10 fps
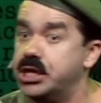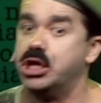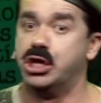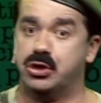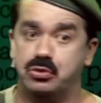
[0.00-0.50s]

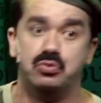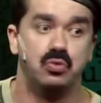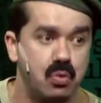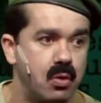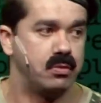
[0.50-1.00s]
ido.
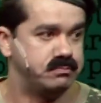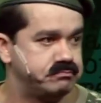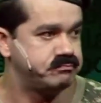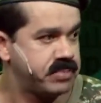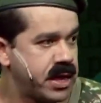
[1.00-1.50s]

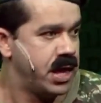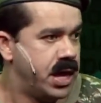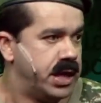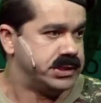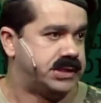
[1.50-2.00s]

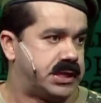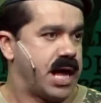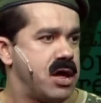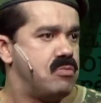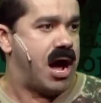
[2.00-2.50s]
Se
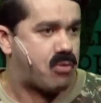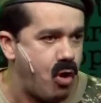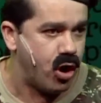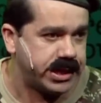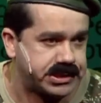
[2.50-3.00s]
tem uma
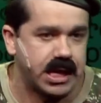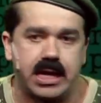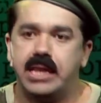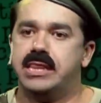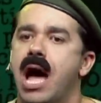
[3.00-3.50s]
coisa
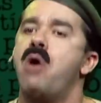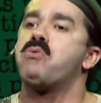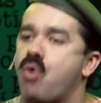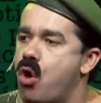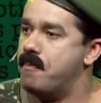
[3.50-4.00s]
que não
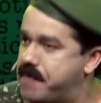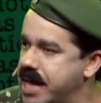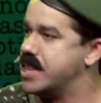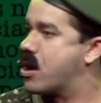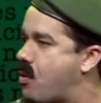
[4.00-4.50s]

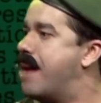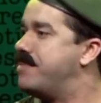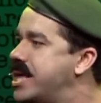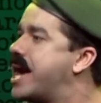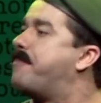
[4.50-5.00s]
combina com a
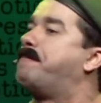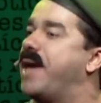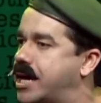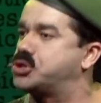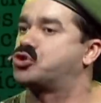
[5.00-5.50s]
minha
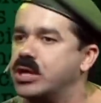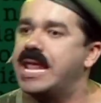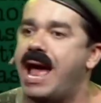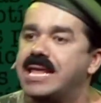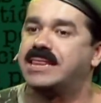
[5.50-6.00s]

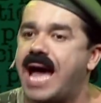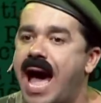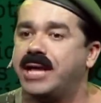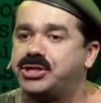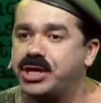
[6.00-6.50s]

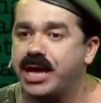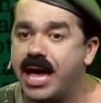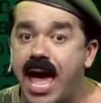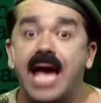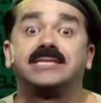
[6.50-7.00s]
personalidade,
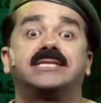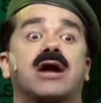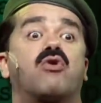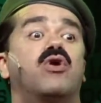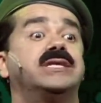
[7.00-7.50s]

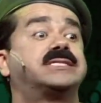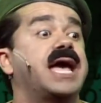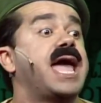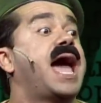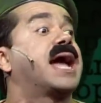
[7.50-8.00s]
essa
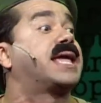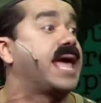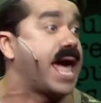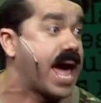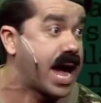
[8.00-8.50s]
coisa é a
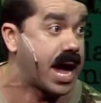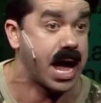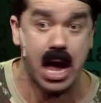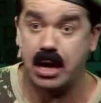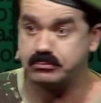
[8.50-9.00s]

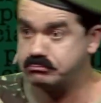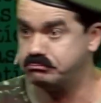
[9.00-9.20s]
guerra.